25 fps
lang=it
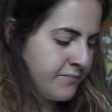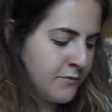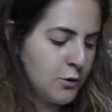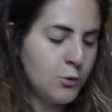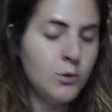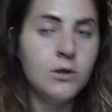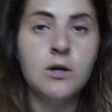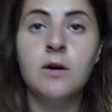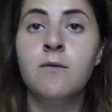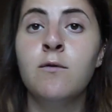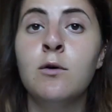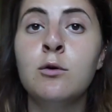
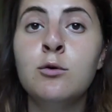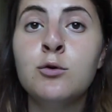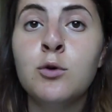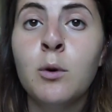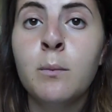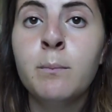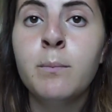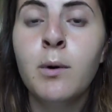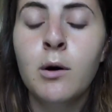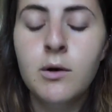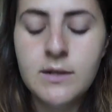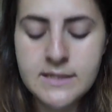qui ho voluto
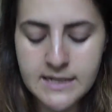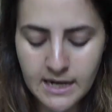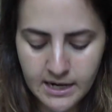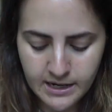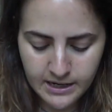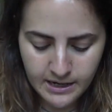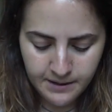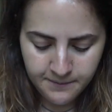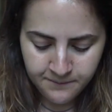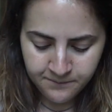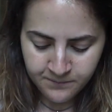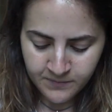un po'
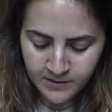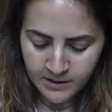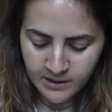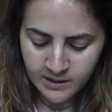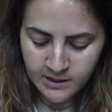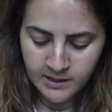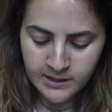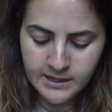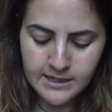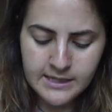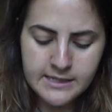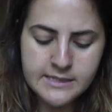usare
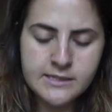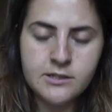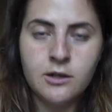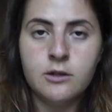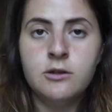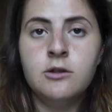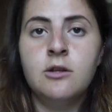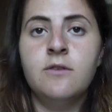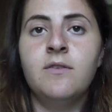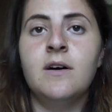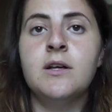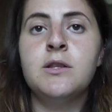il
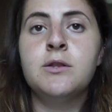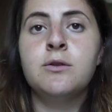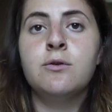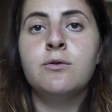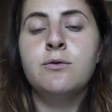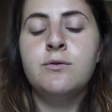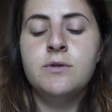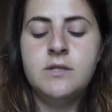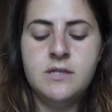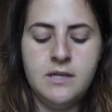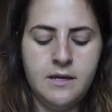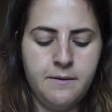sotto
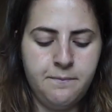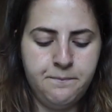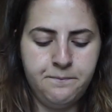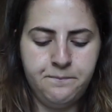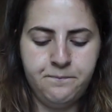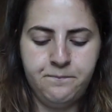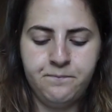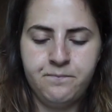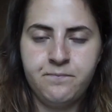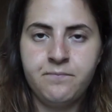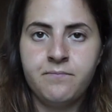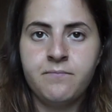fatto così
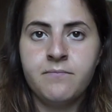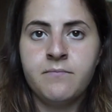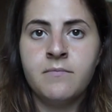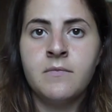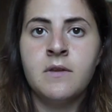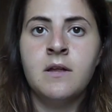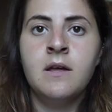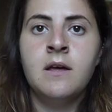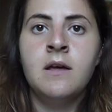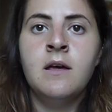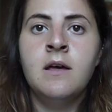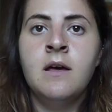
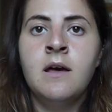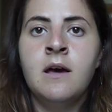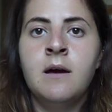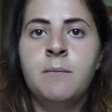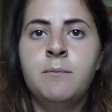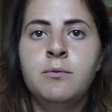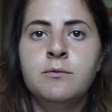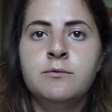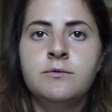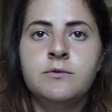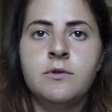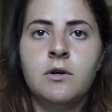
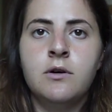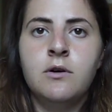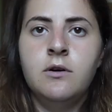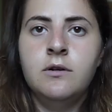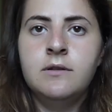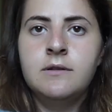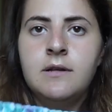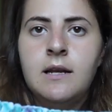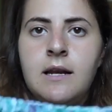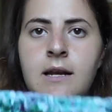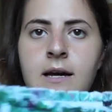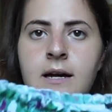appunto
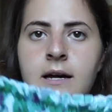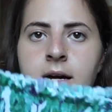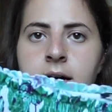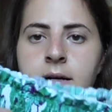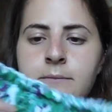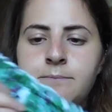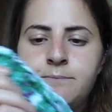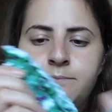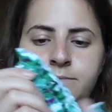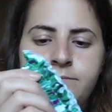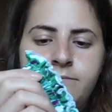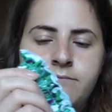con
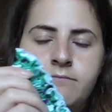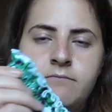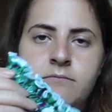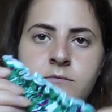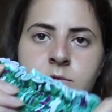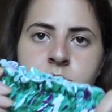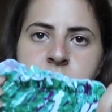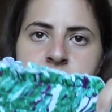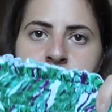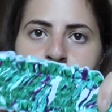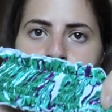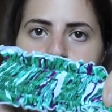la,
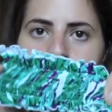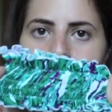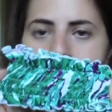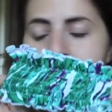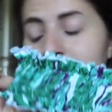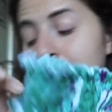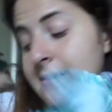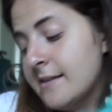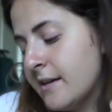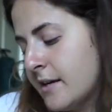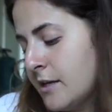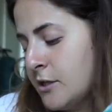mm, sempre la
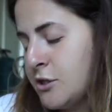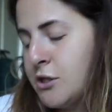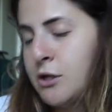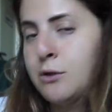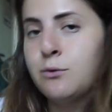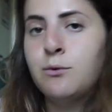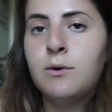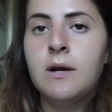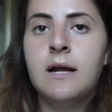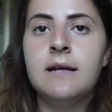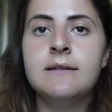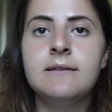stessa
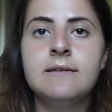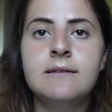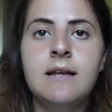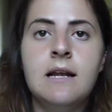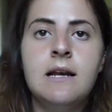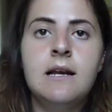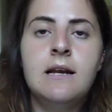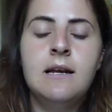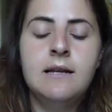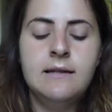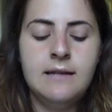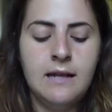ricciatura
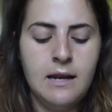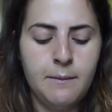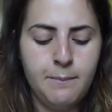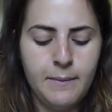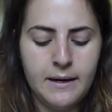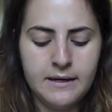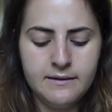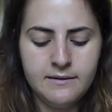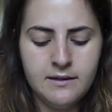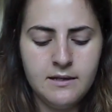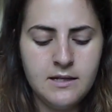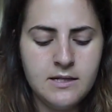del, della
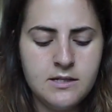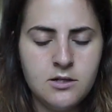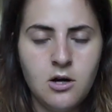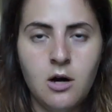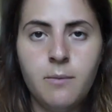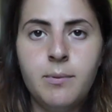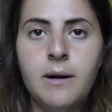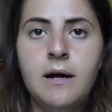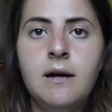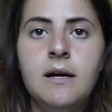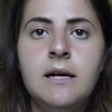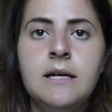parte di
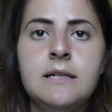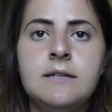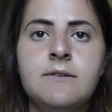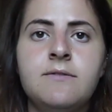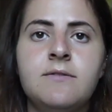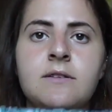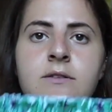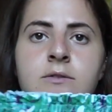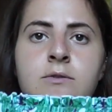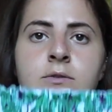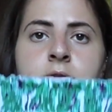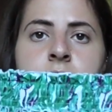sopra ed è
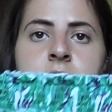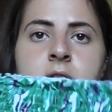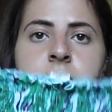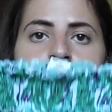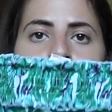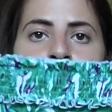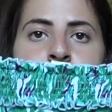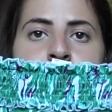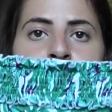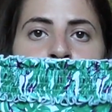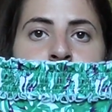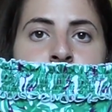fatto
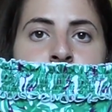così